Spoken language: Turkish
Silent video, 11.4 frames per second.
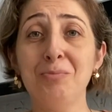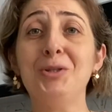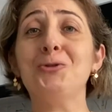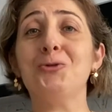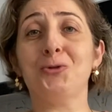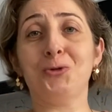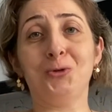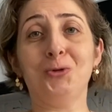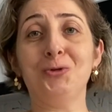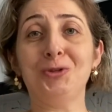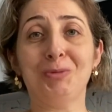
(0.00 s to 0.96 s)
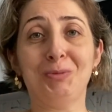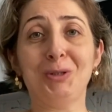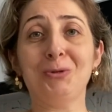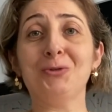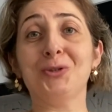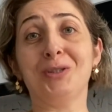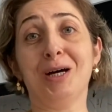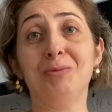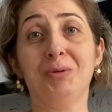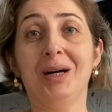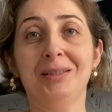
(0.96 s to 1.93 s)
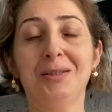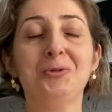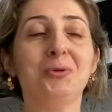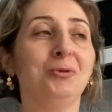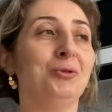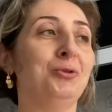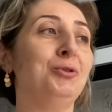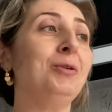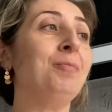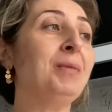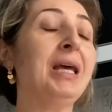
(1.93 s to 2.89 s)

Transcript: bir de çocukta olunca bebekte oluyor daha bir hassas oluyorsun.